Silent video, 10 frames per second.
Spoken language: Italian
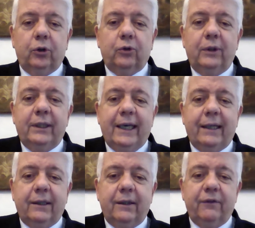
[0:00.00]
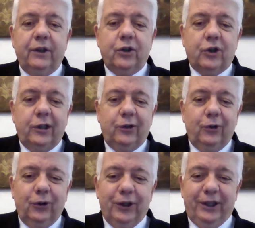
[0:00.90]
tolto il dente, finisce il
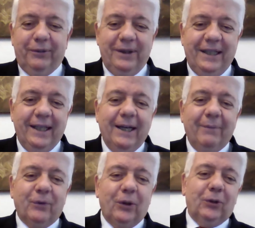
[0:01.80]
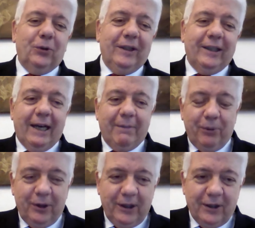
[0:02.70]
dolore. Quindi tolto il tappo il